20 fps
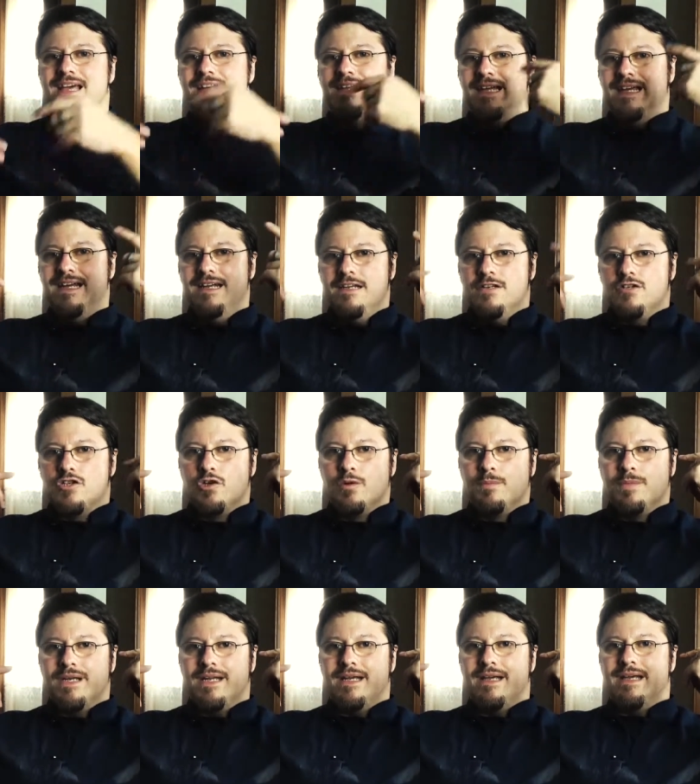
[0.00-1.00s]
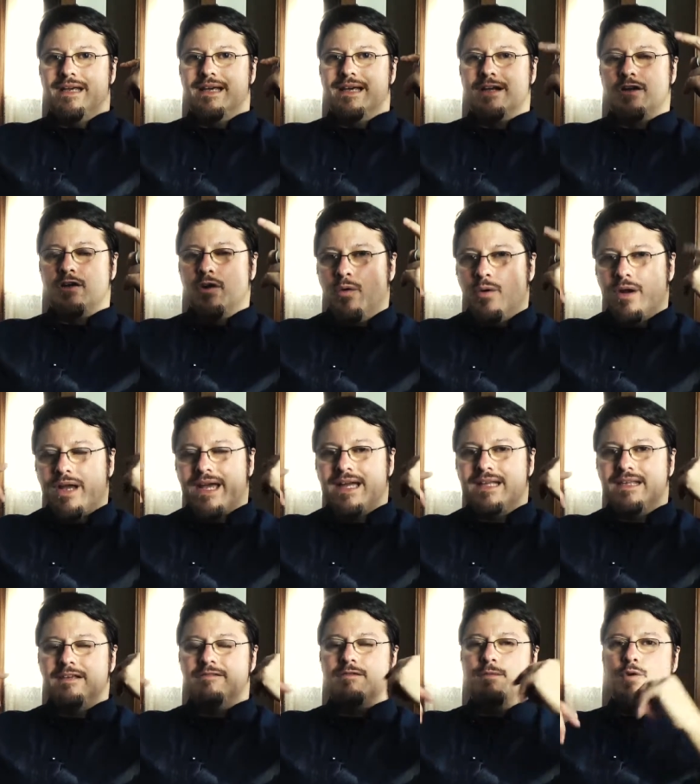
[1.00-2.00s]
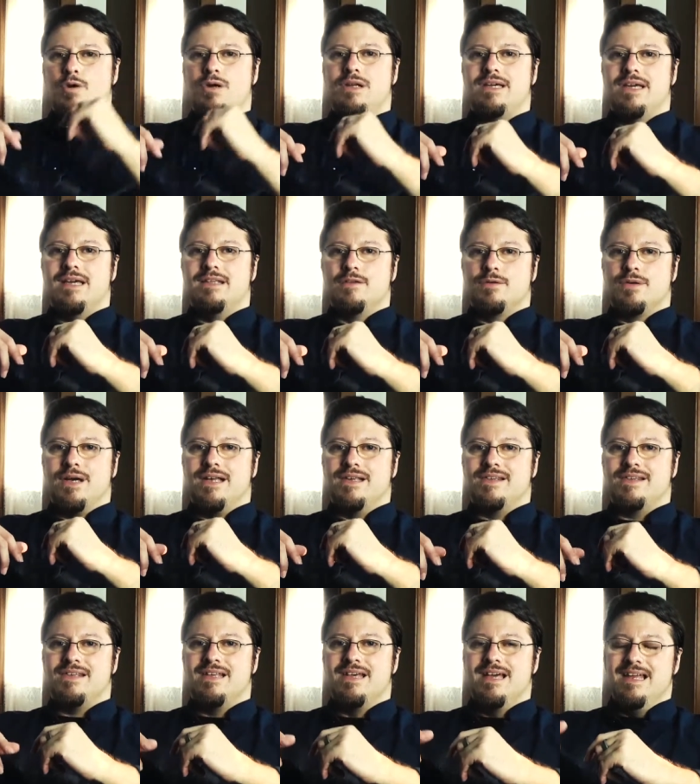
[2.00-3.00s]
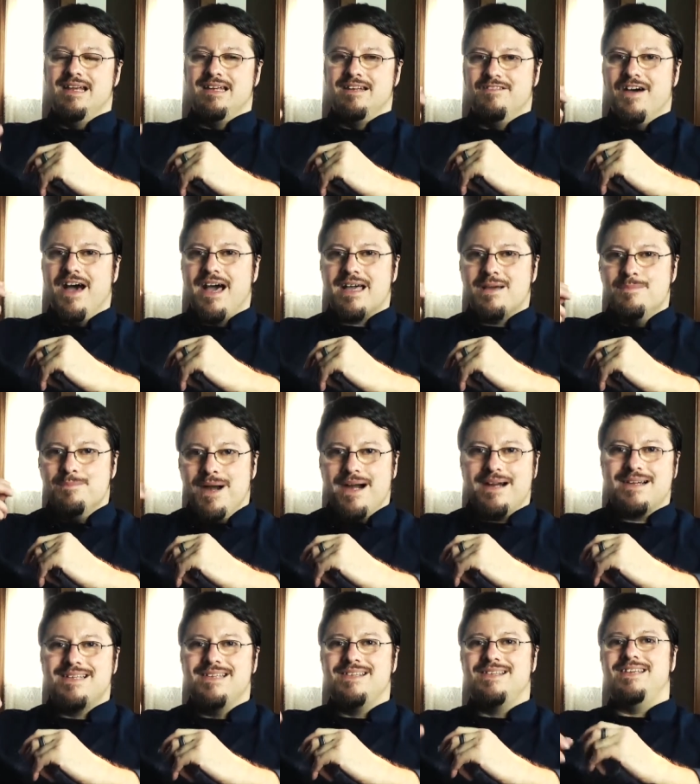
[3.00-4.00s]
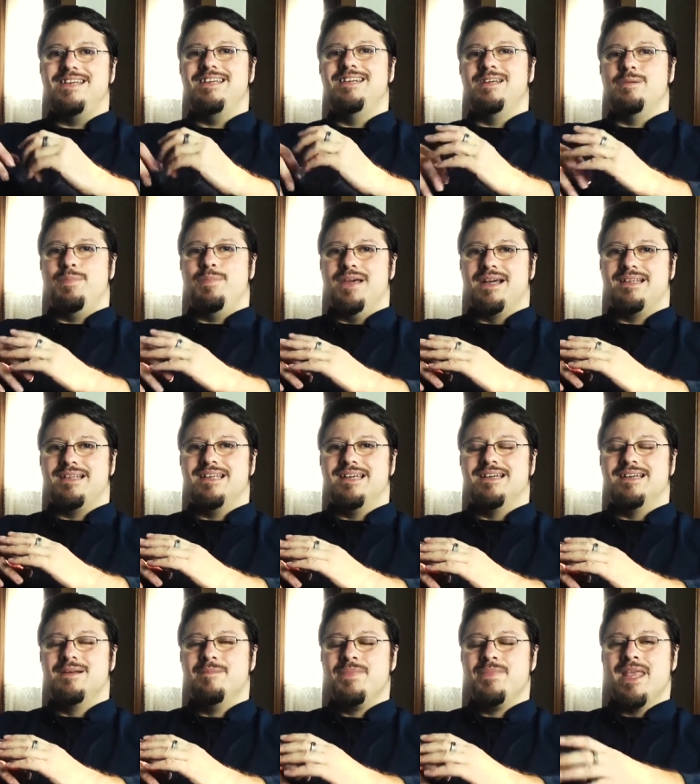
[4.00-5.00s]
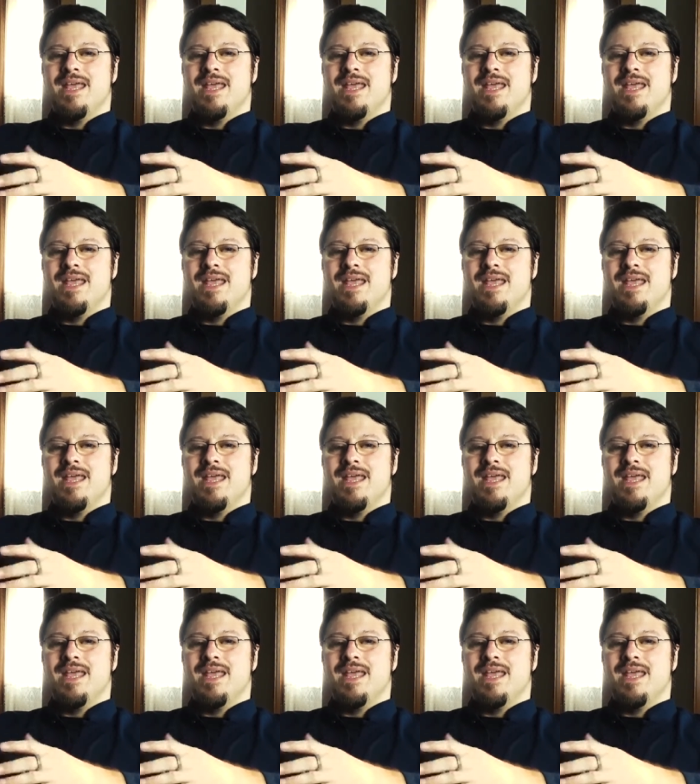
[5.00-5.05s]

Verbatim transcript: die in dir schlummernde, ko-kreative Möglichkeit, die du hast, die wahre Macht, die sich in dir birgt, ja,